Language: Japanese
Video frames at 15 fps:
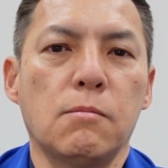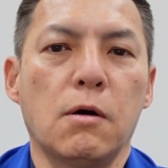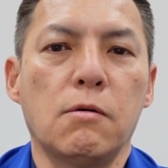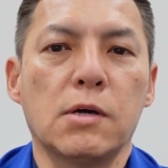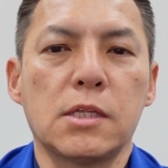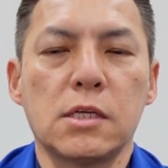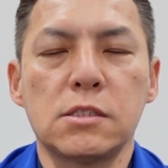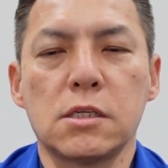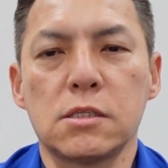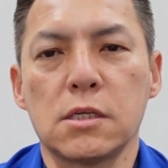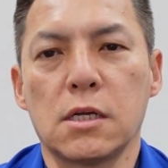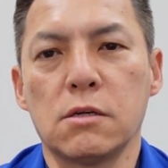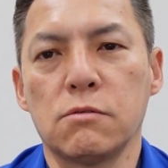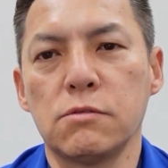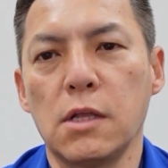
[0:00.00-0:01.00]
まあ、私たち
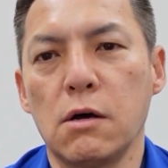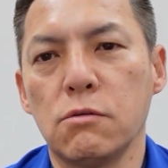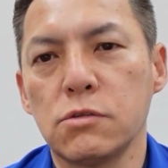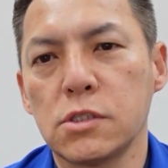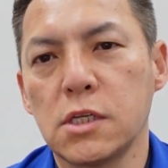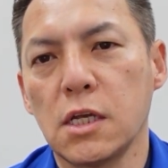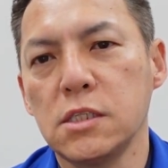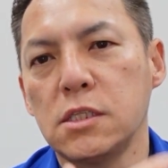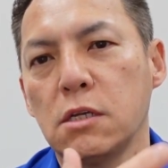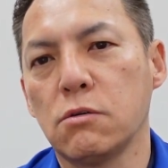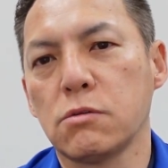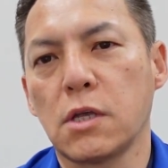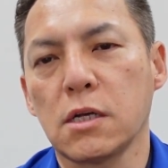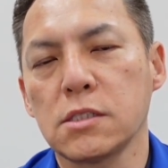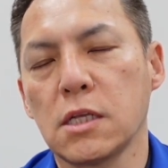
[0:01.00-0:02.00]
は普段お付き合いしている
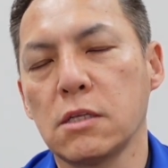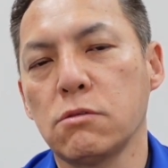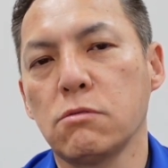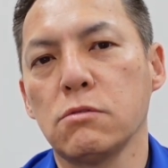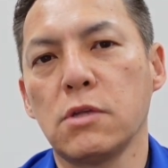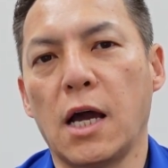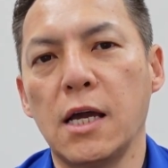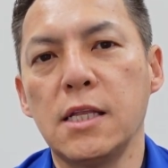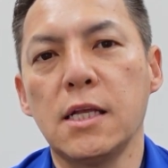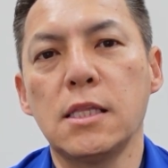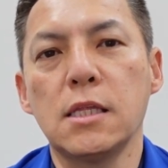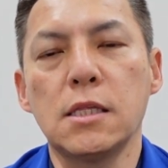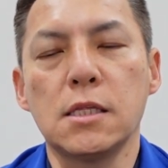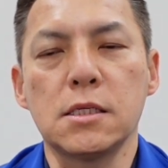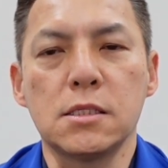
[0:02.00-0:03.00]
お客さんとの間
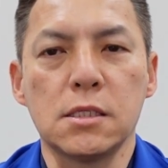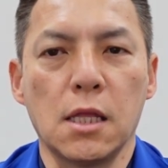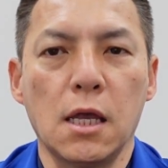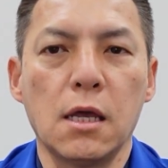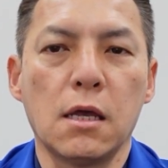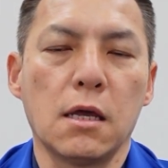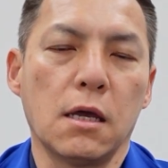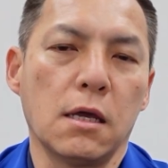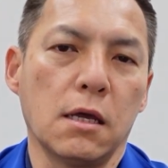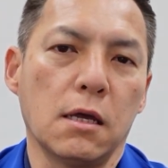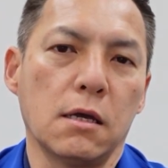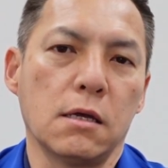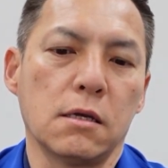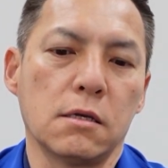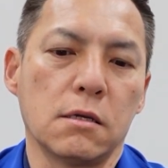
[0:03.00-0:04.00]
でですね、
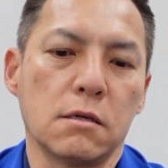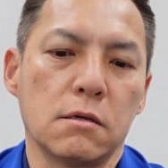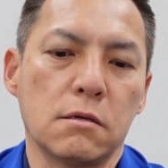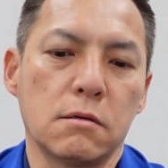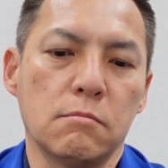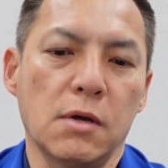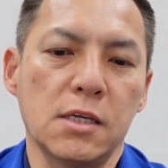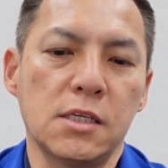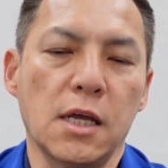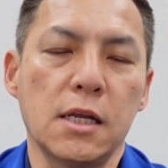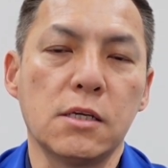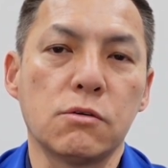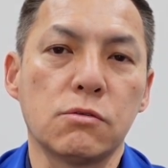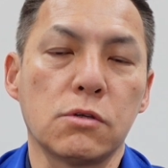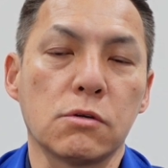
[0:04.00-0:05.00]
えーまあ、
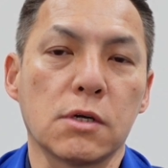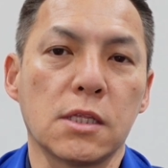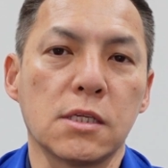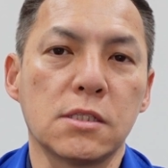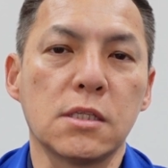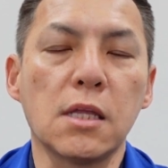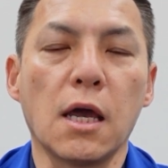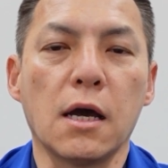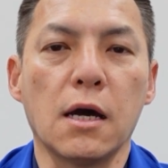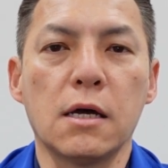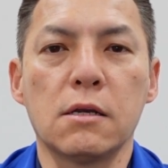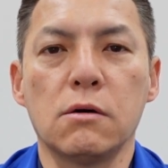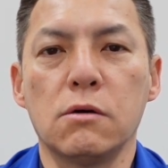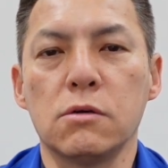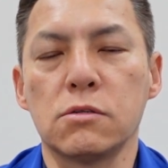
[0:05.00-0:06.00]
ヒアリングというかですねあ
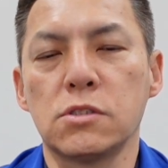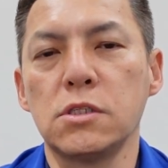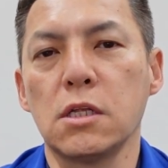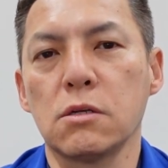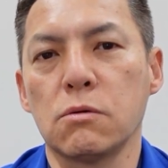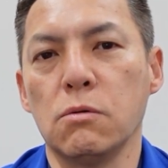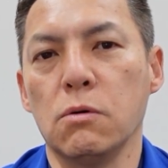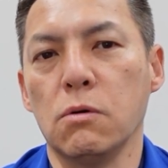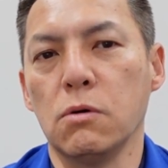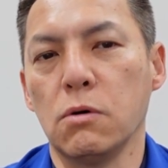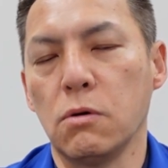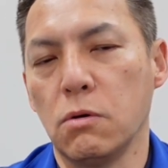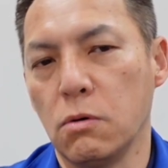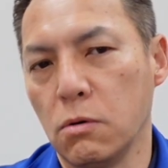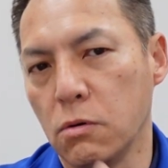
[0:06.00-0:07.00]
の常にこ
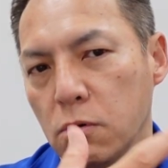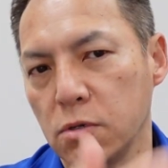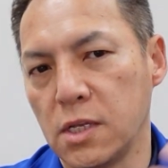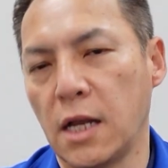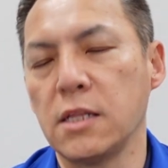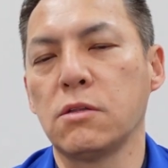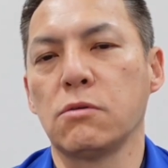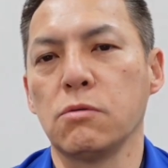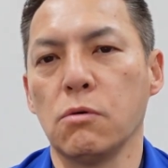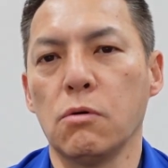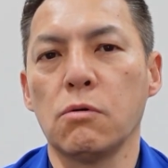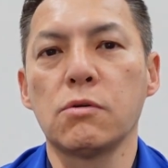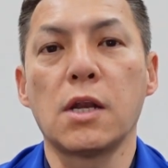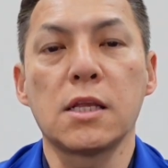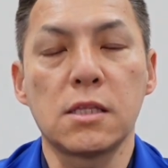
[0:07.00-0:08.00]
うやり取りを
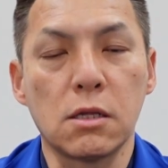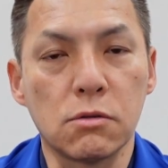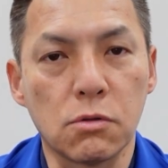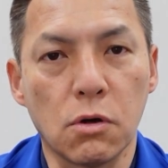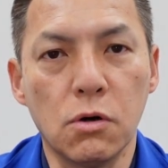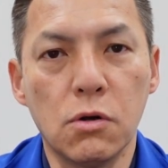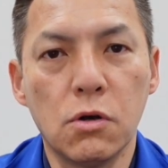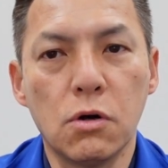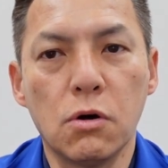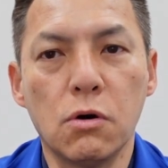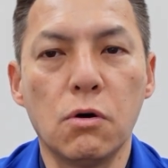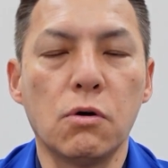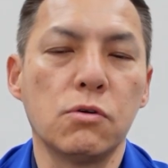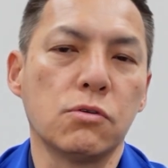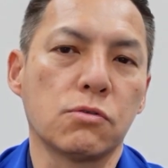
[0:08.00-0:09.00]
行っていると
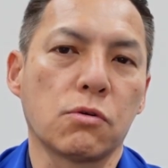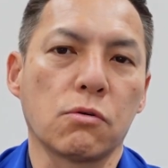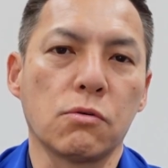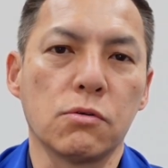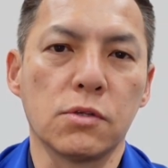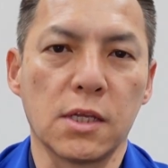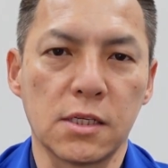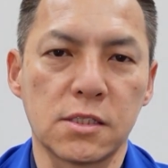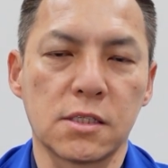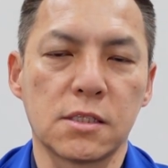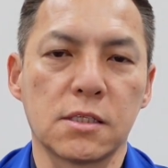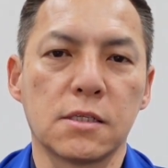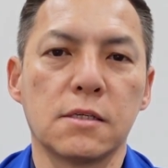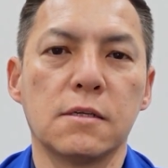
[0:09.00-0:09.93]
いうところです。